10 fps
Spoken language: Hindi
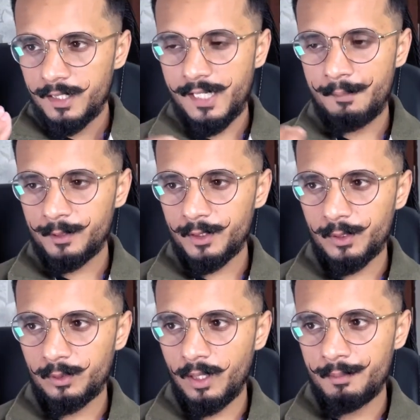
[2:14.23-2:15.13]
यहाँ पे
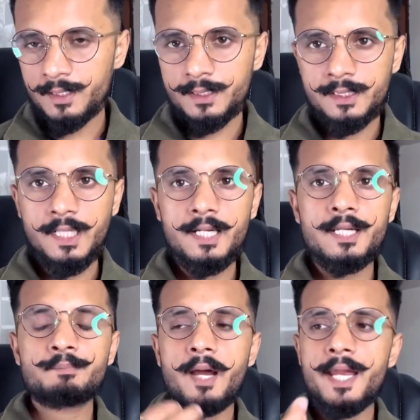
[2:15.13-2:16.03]
दोस्तों अभी जैसा जान
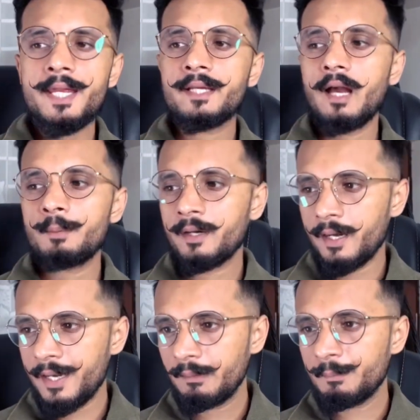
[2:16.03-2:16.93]
रहे हैं पाई काफ़ी
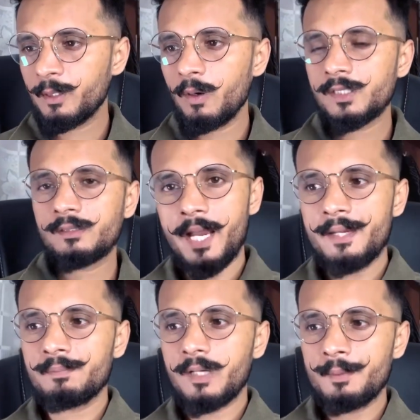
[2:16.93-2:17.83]
ट्रेंडिंग है बिकॉज
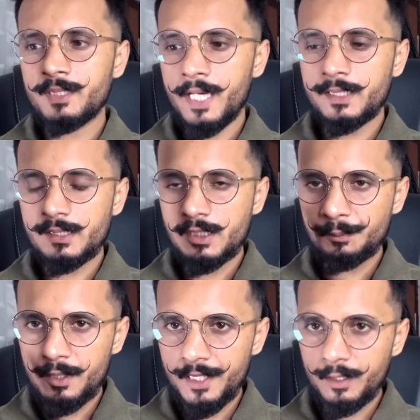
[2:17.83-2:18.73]
पाई काफ़ी सारे एक्सचेंजेस
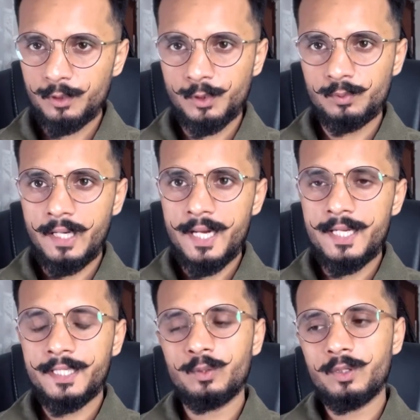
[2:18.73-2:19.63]
पे हो चुका है
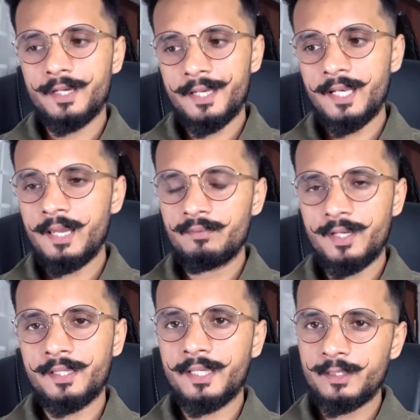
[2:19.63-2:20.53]
लेकिन वो रियल है
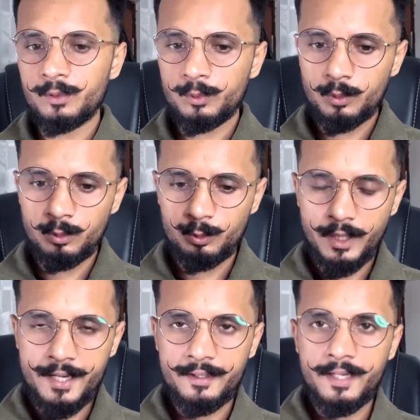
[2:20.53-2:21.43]
फेक है दोस्तों
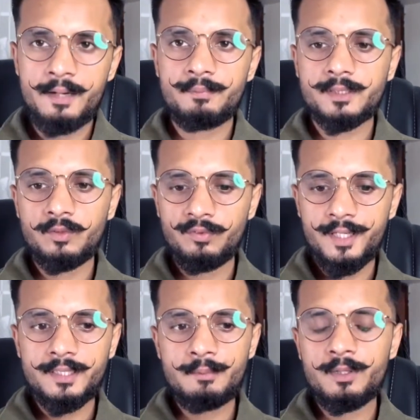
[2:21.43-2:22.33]
99 परसेंट वो
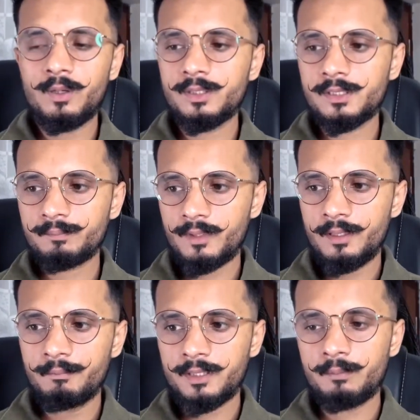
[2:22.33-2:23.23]
फेक ही है बिकॉज
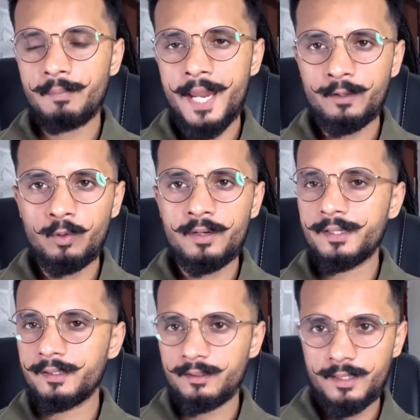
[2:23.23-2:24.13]
मतलब पाई कोर्ट
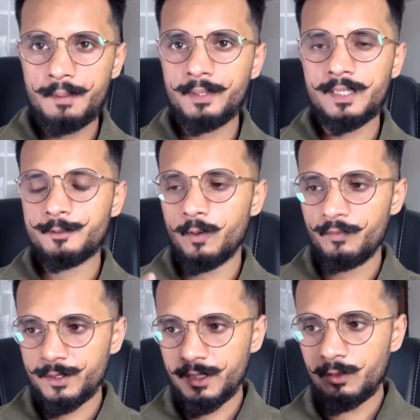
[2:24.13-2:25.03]
टीम की तरफ से
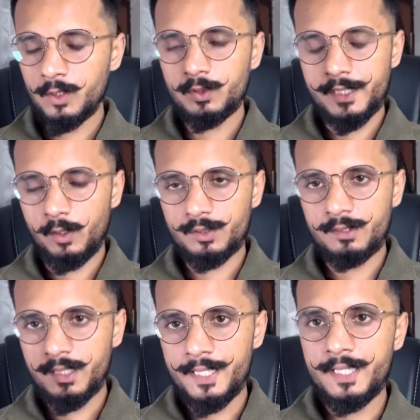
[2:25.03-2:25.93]
ऑफिशियल ऐसा कुछ
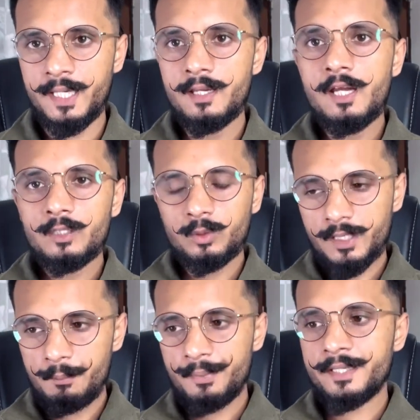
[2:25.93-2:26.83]
अनाउंसमेंट नहीं है तो
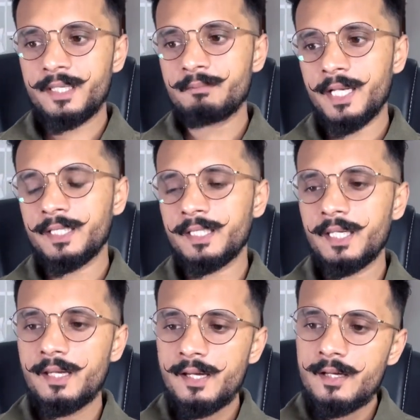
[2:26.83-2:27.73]
उसे हम फेक ही
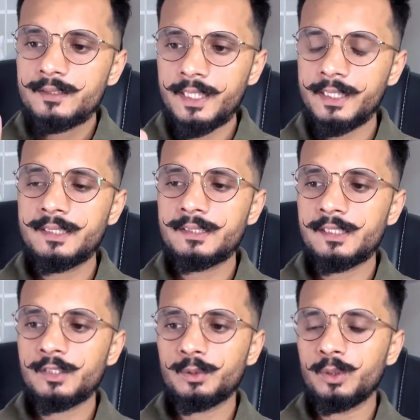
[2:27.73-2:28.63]
मानेंगे सेकेंड
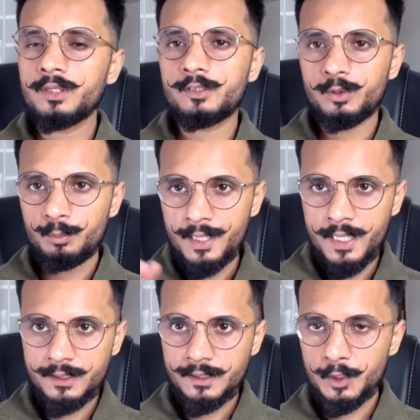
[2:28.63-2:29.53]
चीज दोस्तों जो भी
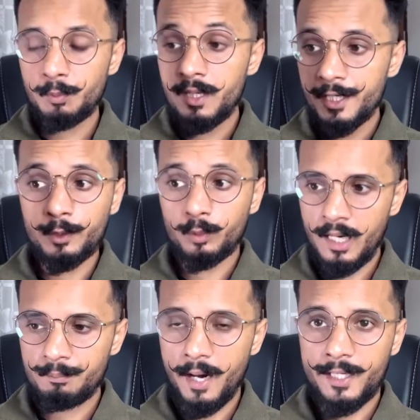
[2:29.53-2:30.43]
एक्सचेंजेस पे लिस्ट हो
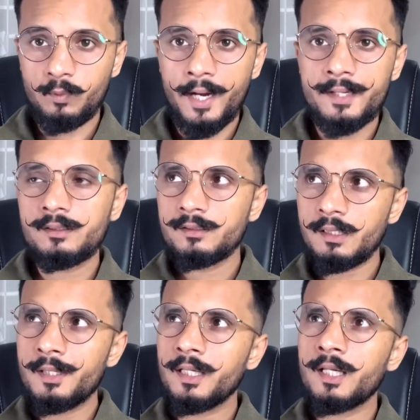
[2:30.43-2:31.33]
रहा है पाए क्वाइन
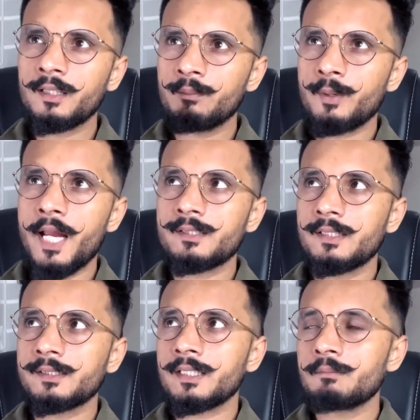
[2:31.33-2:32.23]
सभी का अलग अलग प्राइस
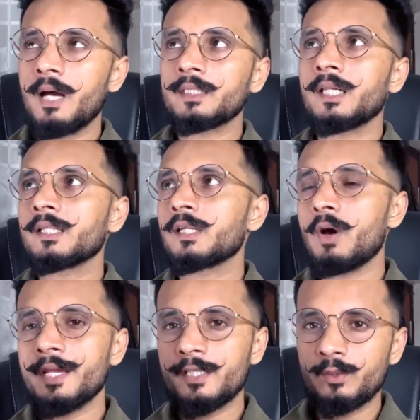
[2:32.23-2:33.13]
है जैसे कि हम बात करेंगे
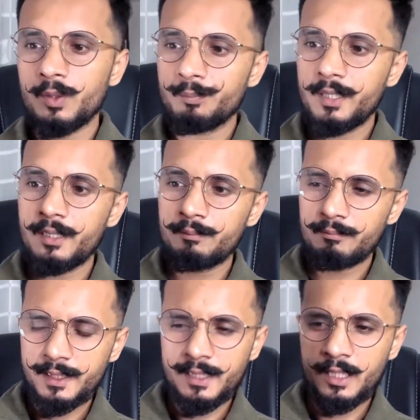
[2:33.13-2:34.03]
क्वाइन स्टोर पे
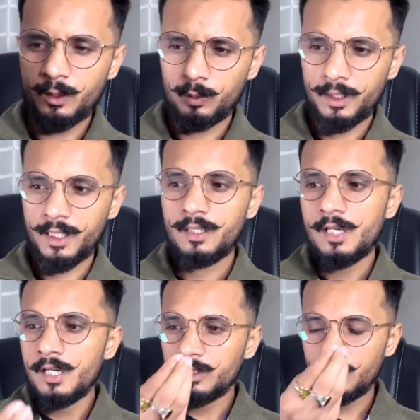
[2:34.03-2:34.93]
हज़ार डॉलर
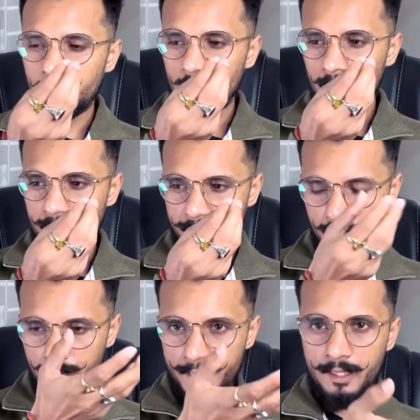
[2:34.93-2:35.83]
तो
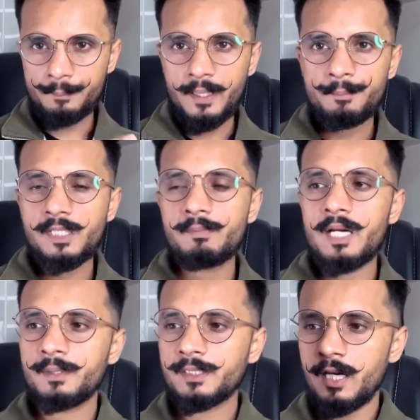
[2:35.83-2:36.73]
मतलब लाइक आपका बिट
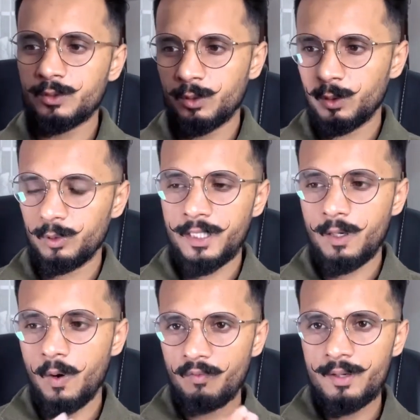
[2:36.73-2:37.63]
मार्ट पे चार सौ डॉलर
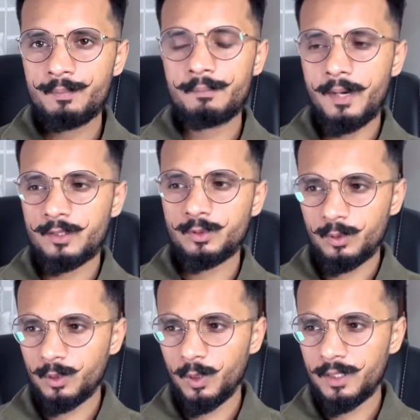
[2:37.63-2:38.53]
हॉबी पे
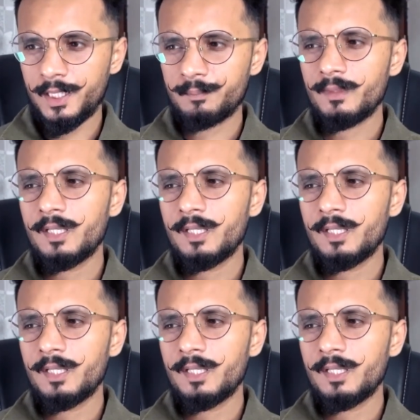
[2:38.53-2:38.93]
सौ डॉलर